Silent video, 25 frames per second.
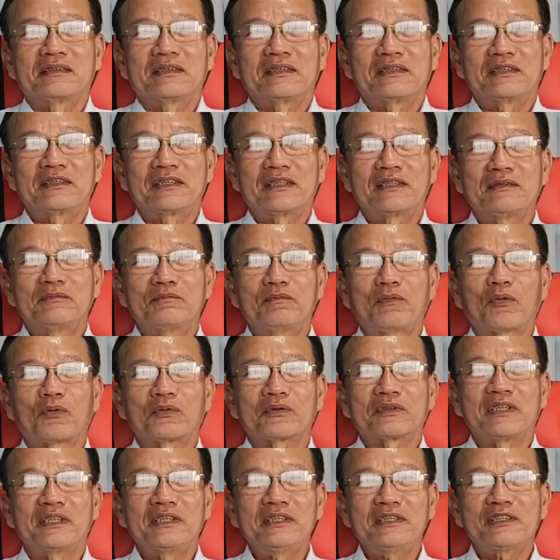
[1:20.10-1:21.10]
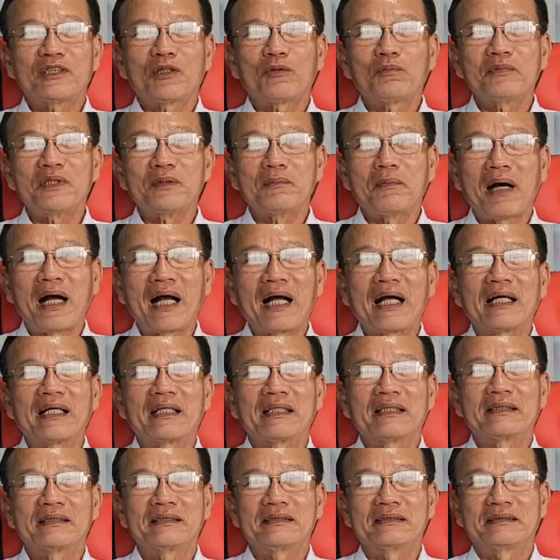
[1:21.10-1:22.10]
sinh 1963
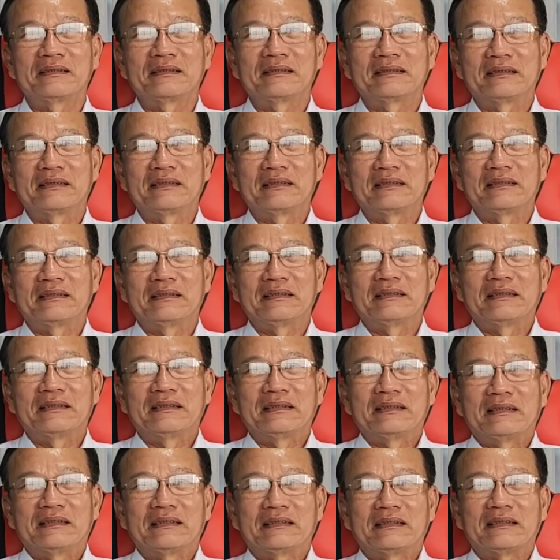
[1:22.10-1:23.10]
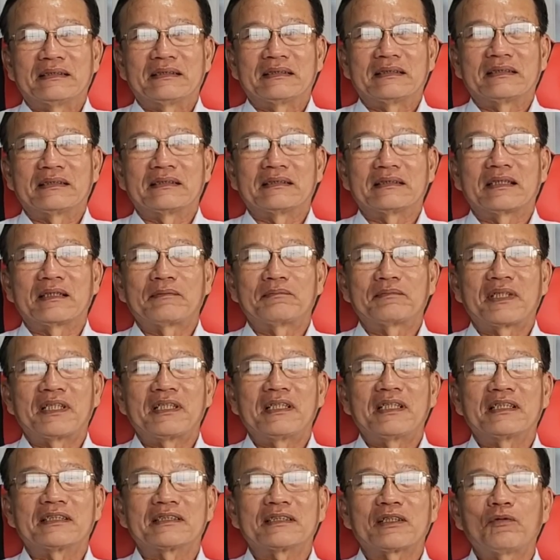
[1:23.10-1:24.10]
à, Năm
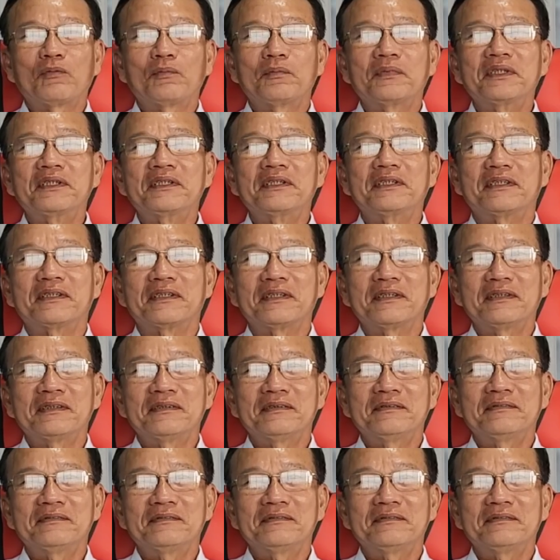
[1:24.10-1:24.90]
nay là 60 rồi đó